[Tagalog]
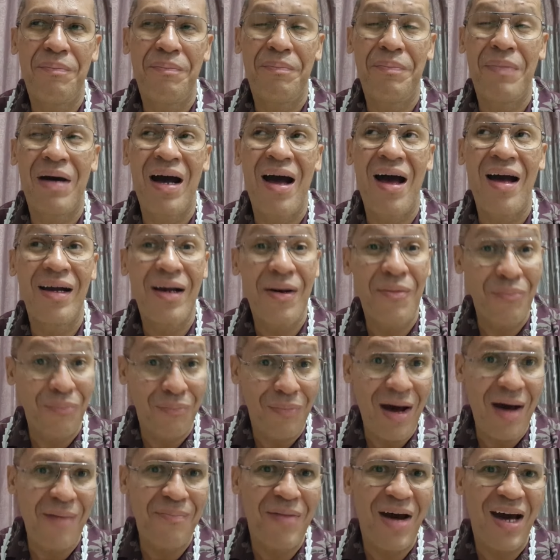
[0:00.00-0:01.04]

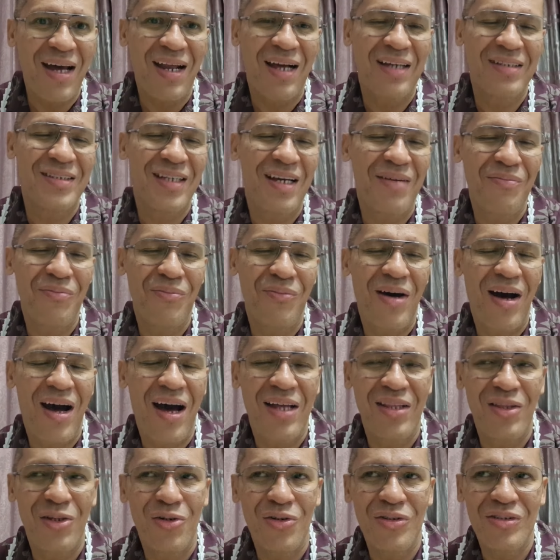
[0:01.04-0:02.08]
pangangamba para sa
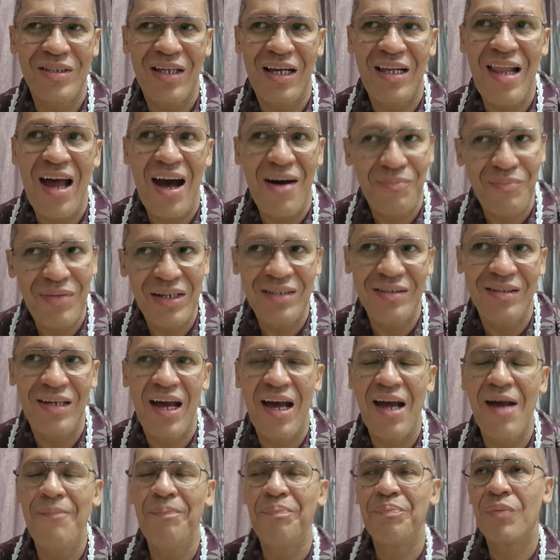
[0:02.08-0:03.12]
ano sa laban
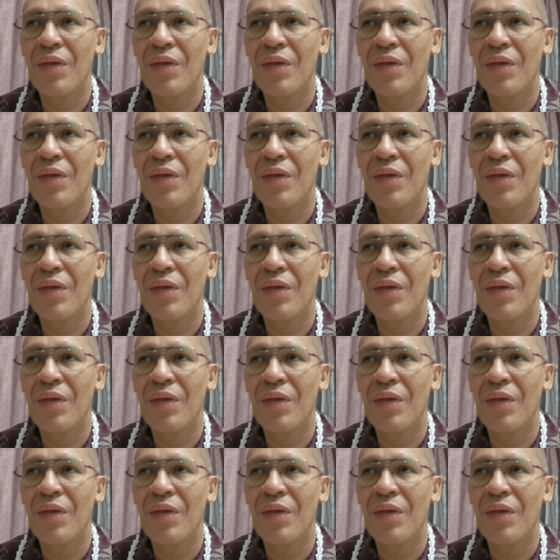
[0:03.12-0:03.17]
niya.